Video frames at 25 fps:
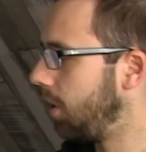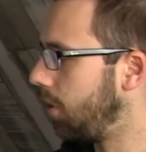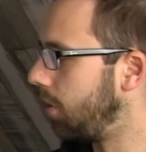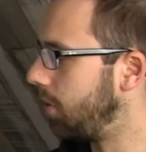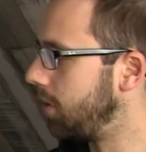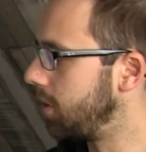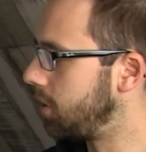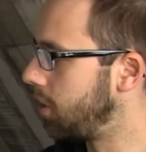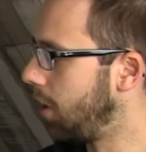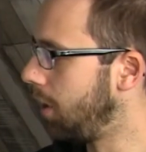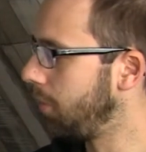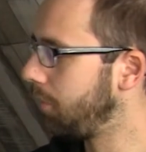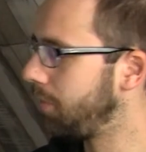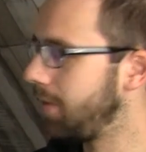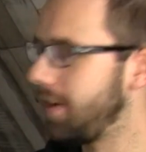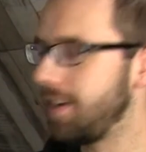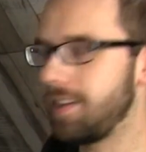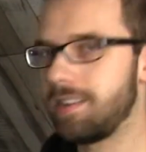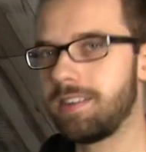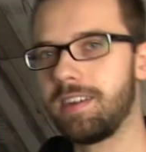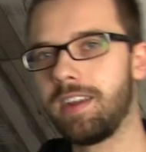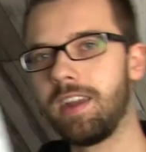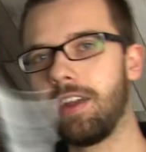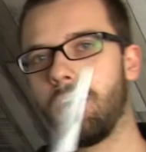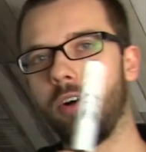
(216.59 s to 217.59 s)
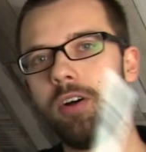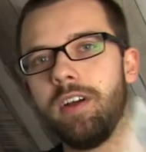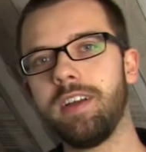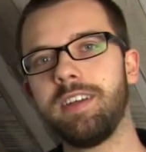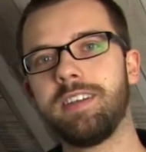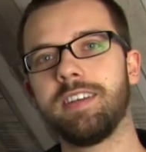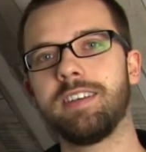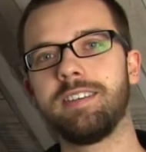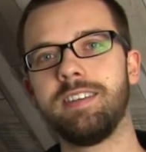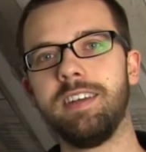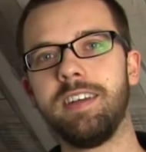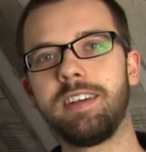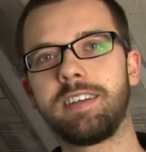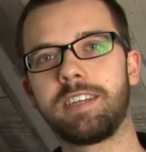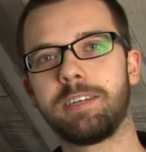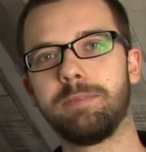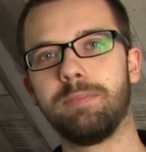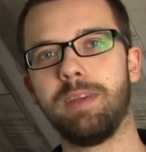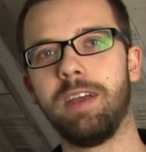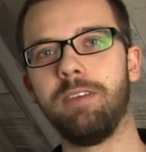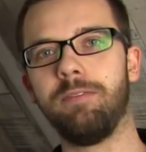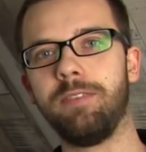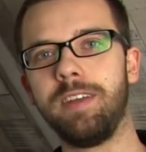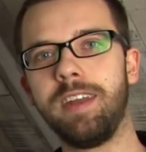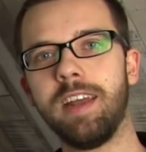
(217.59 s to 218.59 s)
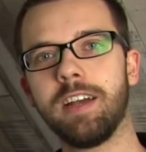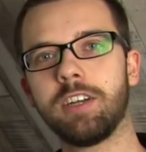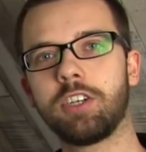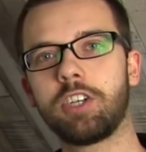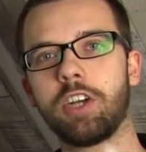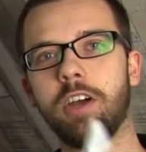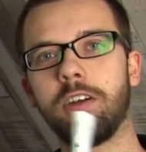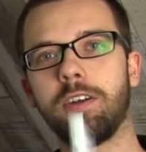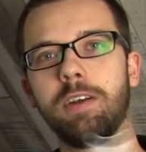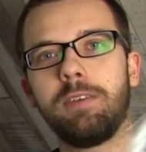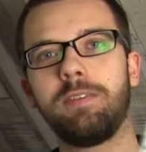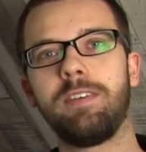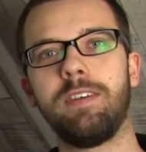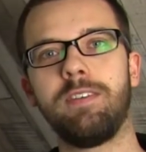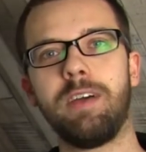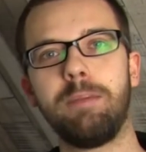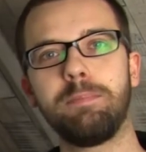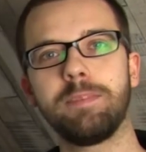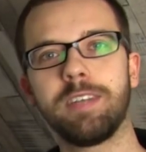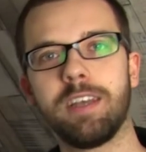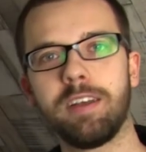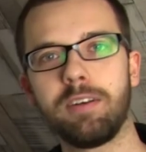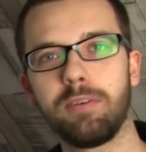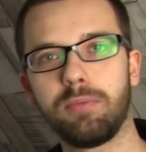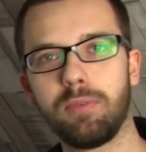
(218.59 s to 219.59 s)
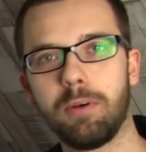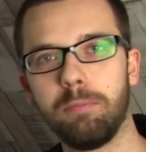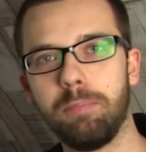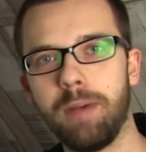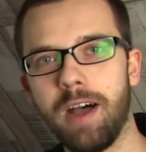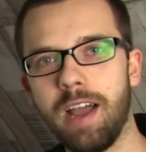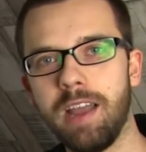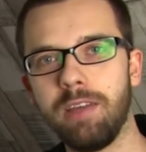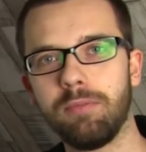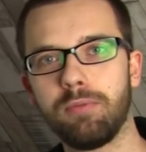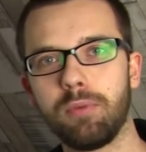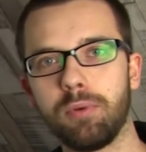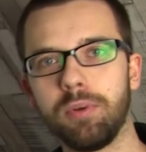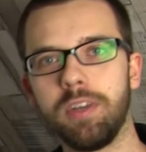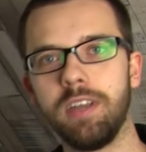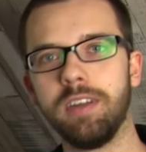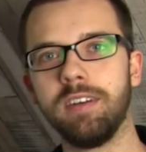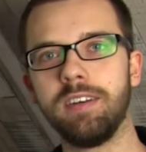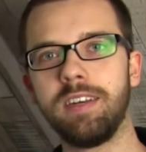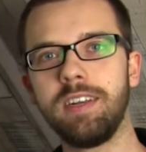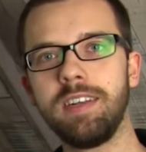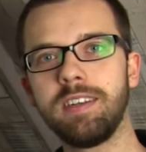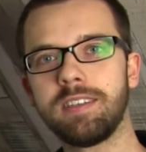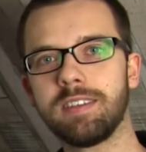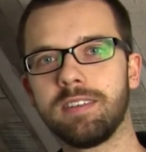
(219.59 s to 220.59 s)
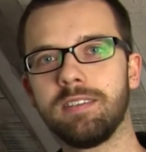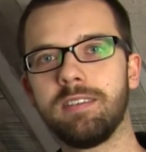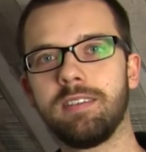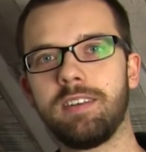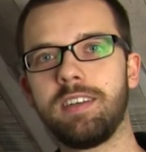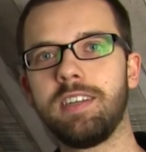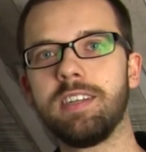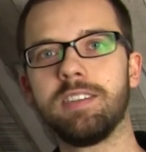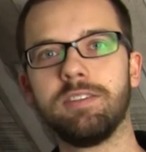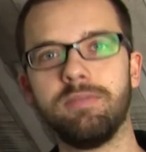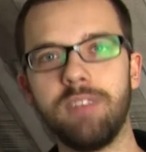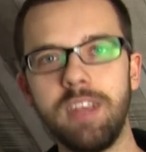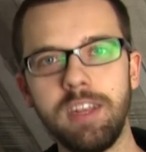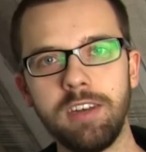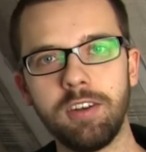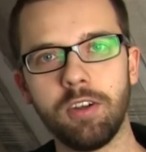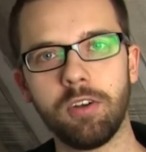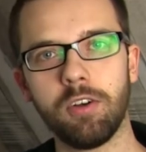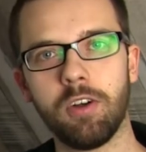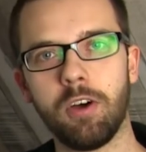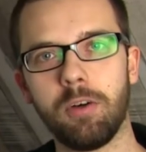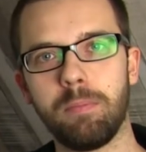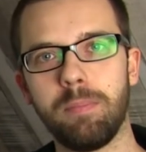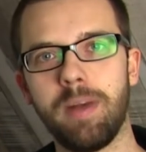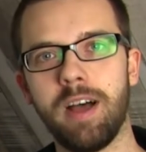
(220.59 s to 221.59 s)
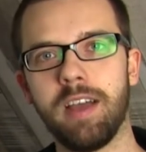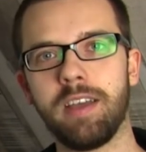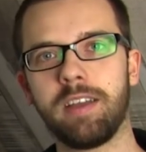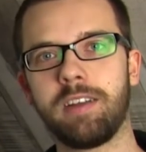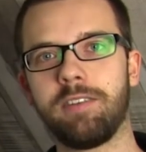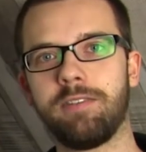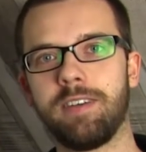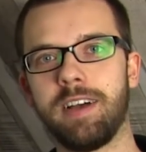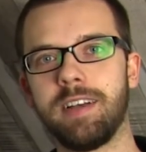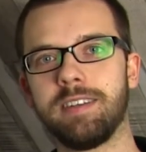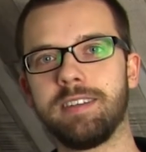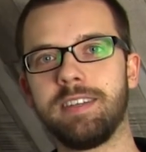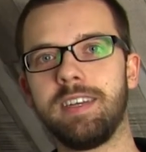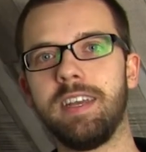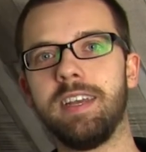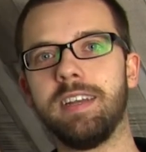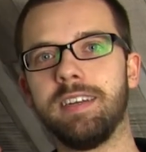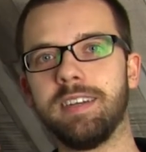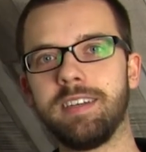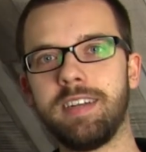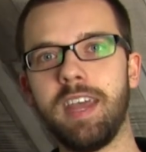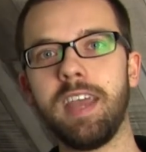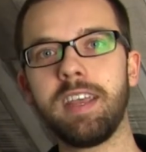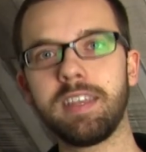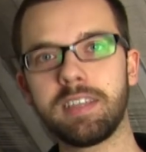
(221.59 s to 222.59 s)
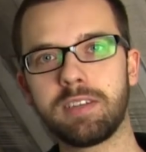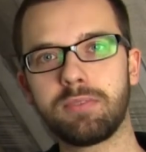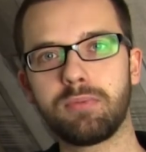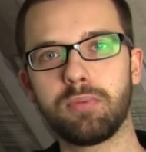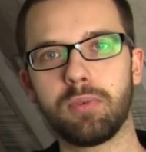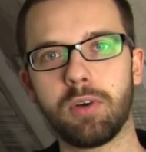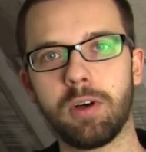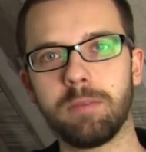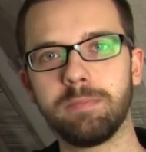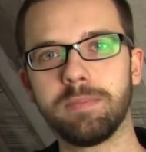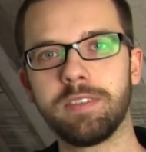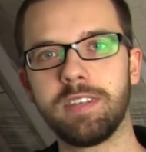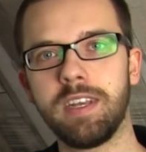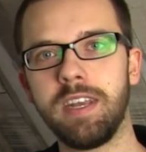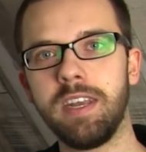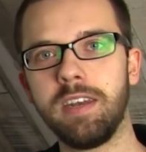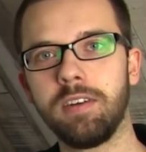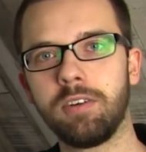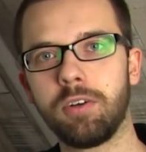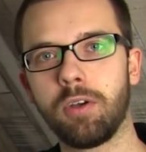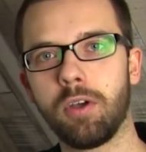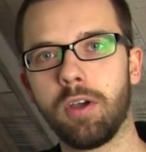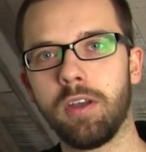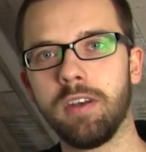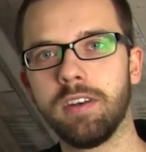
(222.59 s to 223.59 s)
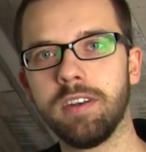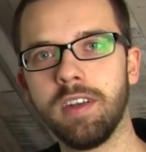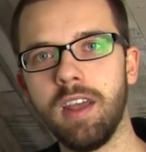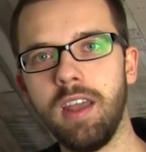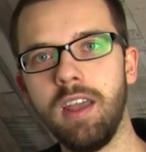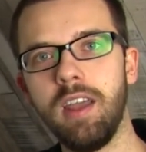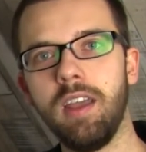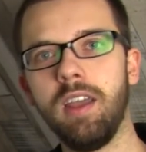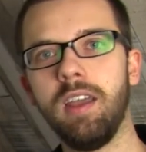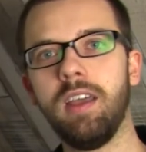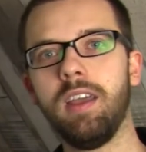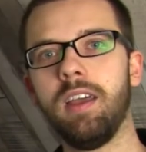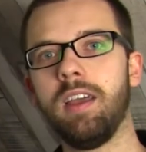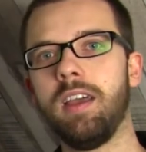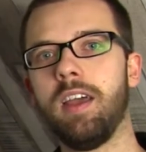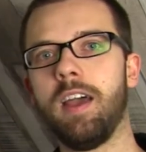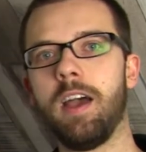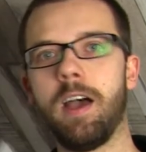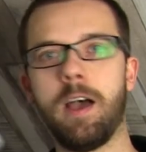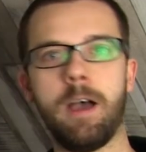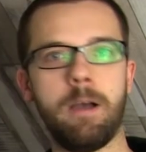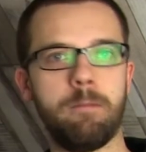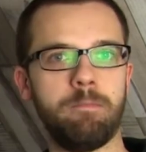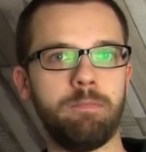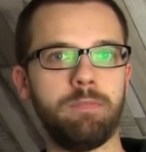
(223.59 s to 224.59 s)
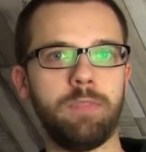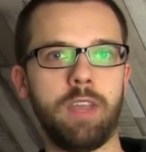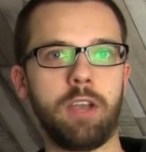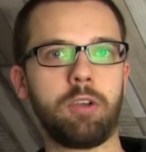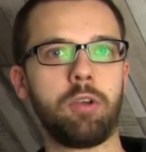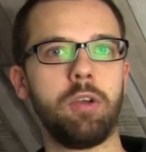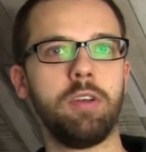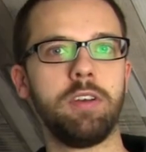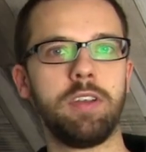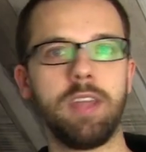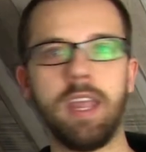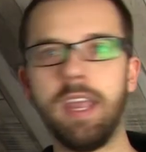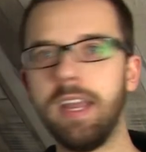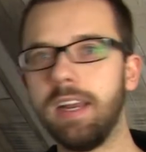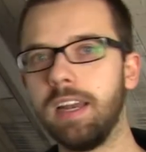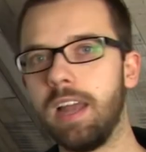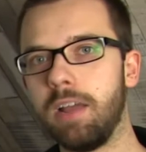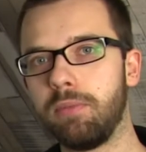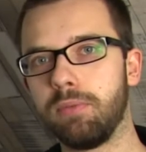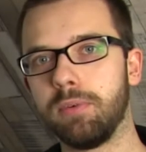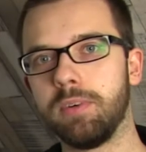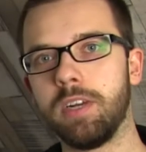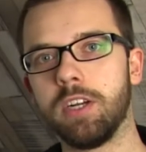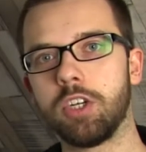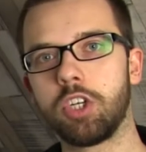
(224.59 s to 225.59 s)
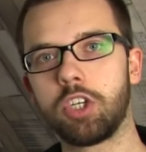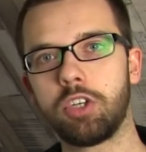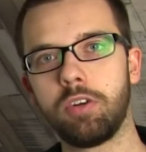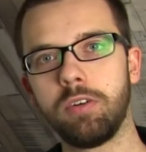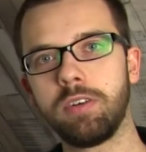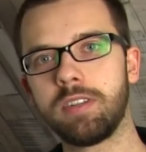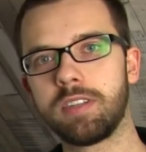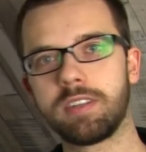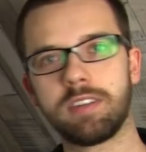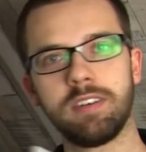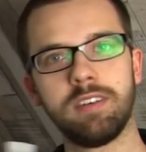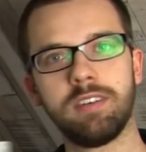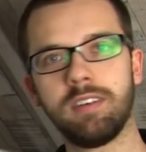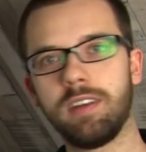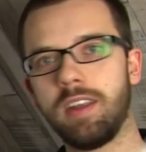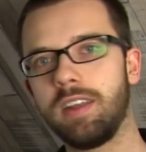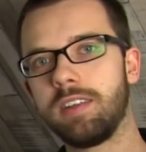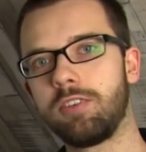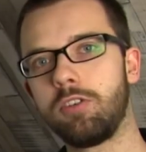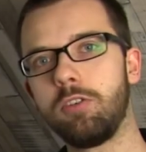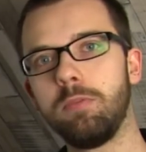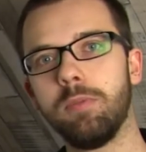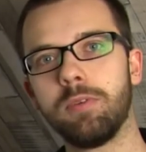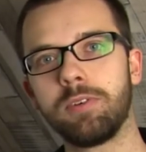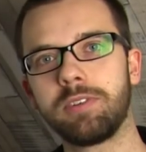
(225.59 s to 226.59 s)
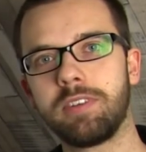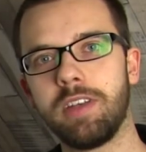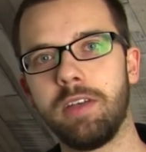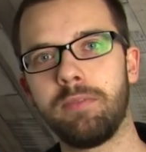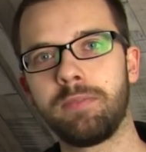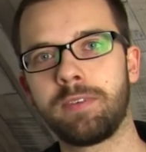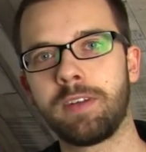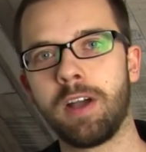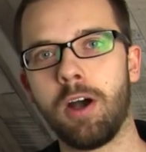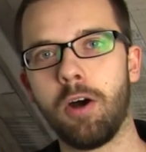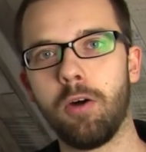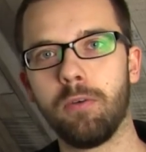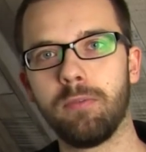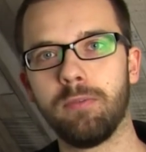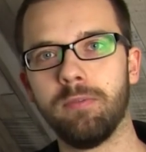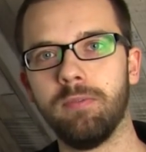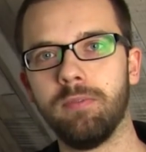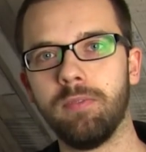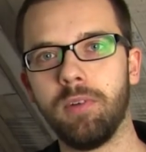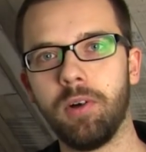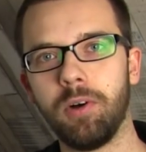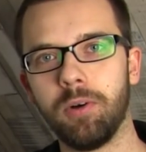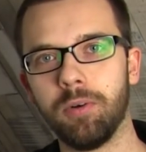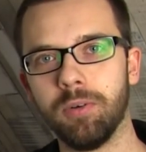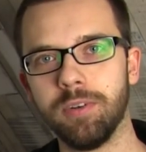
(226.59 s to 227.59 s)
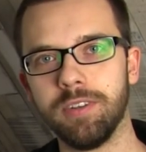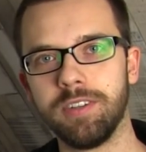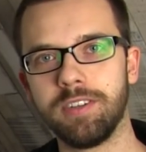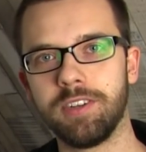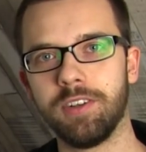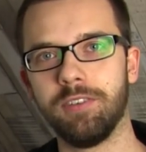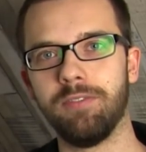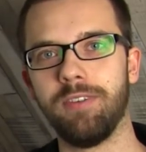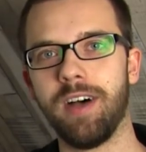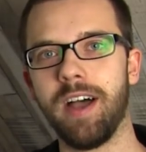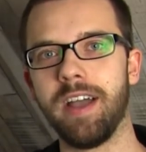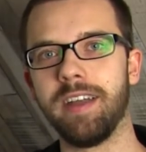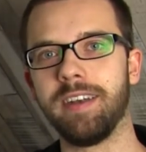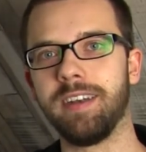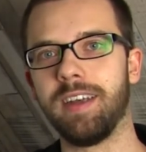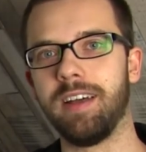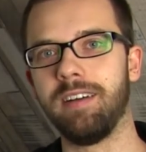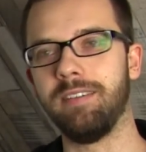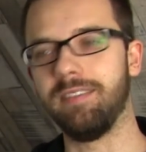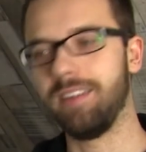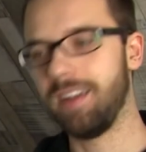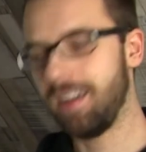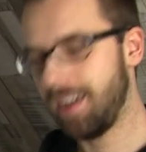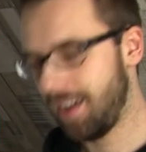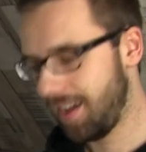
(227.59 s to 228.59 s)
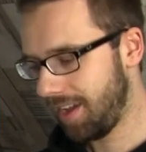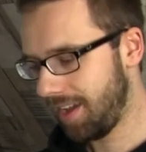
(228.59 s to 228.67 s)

Und ich hoffe, ich sehe euch das nächste Mal wieder. Schaut auf der Webseite vorbei, wo ihr diesen, dieses Video nochmal quasi in Textform sehen könnt. Ähm, da könnt ihr Inlife unterstützen, das Übungsheft kaufen und so weiter.